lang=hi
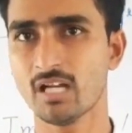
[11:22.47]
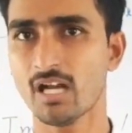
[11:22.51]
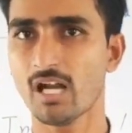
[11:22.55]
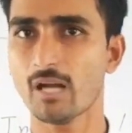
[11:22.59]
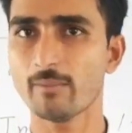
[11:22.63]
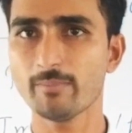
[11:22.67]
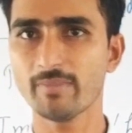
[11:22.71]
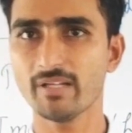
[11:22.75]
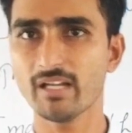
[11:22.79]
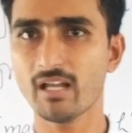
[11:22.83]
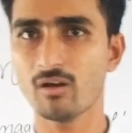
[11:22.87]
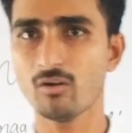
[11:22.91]
अब
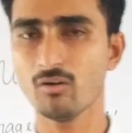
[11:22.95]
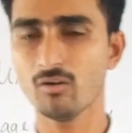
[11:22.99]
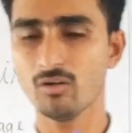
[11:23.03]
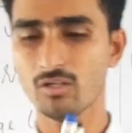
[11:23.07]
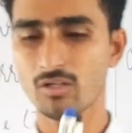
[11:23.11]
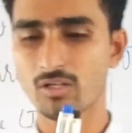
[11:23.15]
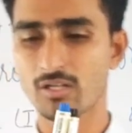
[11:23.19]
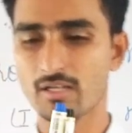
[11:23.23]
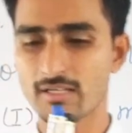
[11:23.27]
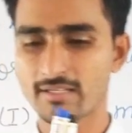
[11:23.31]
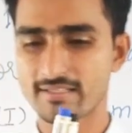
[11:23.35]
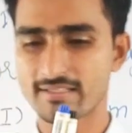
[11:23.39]
मिला
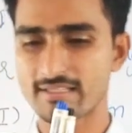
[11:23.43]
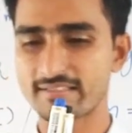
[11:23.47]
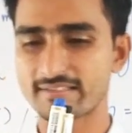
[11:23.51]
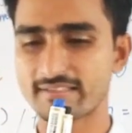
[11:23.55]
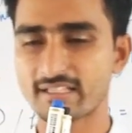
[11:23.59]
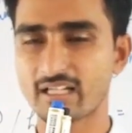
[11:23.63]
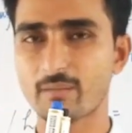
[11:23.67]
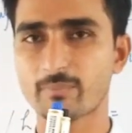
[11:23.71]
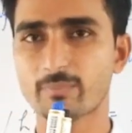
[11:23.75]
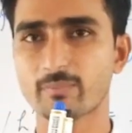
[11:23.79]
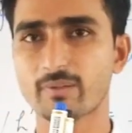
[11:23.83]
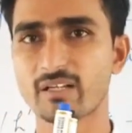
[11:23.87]

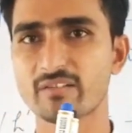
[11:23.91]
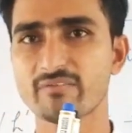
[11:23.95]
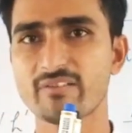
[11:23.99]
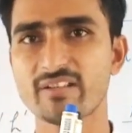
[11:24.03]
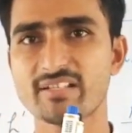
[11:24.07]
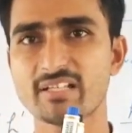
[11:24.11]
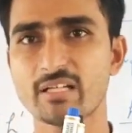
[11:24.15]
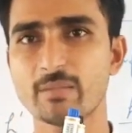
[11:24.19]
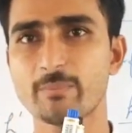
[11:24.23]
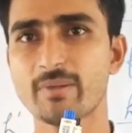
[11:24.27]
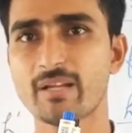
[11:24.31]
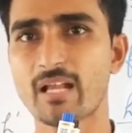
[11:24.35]
सेंटर ऑफ
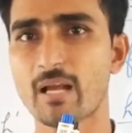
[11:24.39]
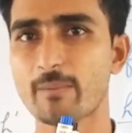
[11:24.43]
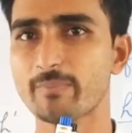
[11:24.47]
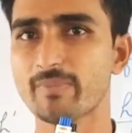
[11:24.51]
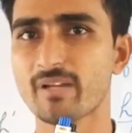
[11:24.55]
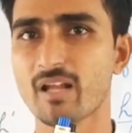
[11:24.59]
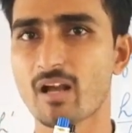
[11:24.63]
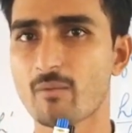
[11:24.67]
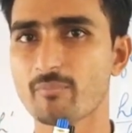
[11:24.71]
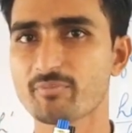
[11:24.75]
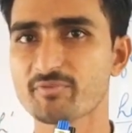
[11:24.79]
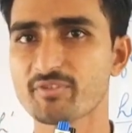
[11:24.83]
कर्वेचर पे
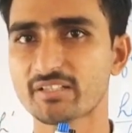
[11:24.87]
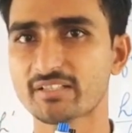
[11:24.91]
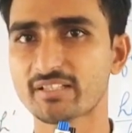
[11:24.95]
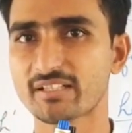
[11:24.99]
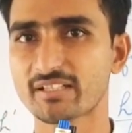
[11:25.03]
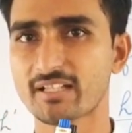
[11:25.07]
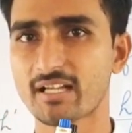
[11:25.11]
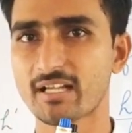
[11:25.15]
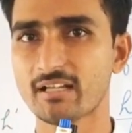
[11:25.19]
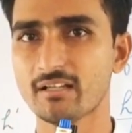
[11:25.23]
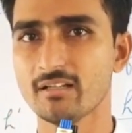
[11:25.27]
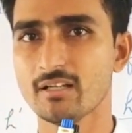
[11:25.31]
आपने ऑब्जेक्ट
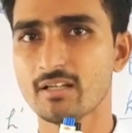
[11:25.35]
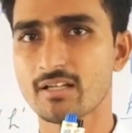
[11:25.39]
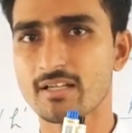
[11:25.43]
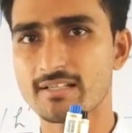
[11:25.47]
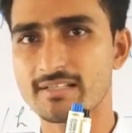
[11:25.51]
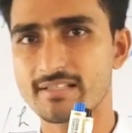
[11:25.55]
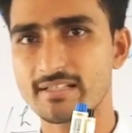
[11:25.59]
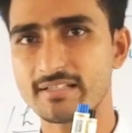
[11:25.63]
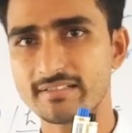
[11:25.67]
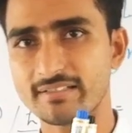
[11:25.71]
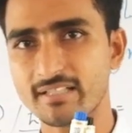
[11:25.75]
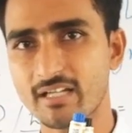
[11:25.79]
रखा
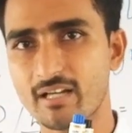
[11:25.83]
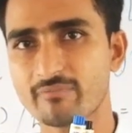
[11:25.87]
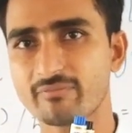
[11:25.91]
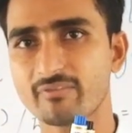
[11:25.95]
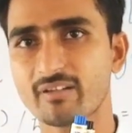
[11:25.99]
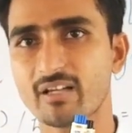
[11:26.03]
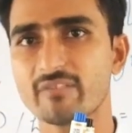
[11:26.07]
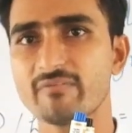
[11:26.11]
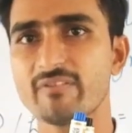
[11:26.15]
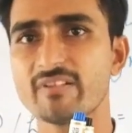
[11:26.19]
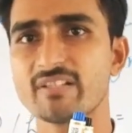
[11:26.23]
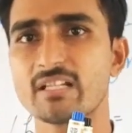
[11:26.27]
सेंटर ऑफ
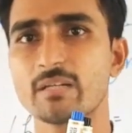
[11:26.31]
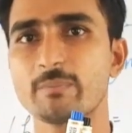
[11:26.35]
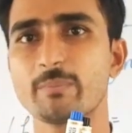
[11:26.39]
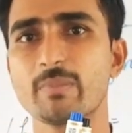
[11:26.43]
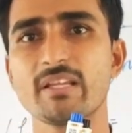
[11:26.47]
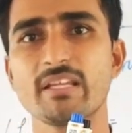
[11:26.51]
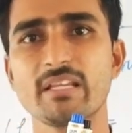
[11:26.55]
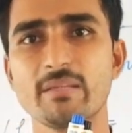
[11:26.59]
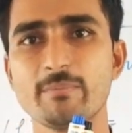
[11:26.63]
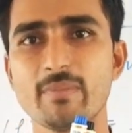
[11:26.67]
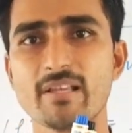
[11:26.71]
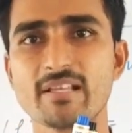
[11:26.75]
कर्वेचर
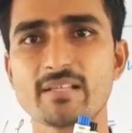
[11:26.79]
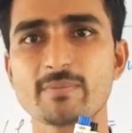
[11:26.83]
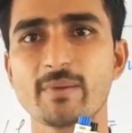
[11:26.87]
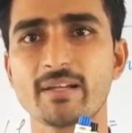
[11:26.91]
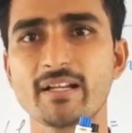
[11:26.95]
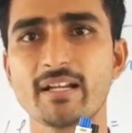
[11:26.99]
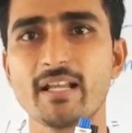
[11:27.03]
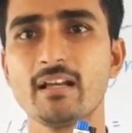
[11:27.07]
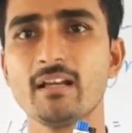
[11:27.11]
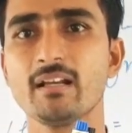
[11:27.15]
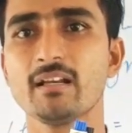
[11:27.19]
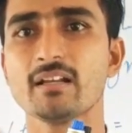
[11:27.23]
पे इमेज
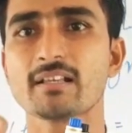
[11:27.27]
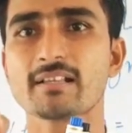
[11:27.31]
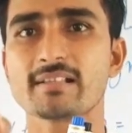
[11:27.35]
बना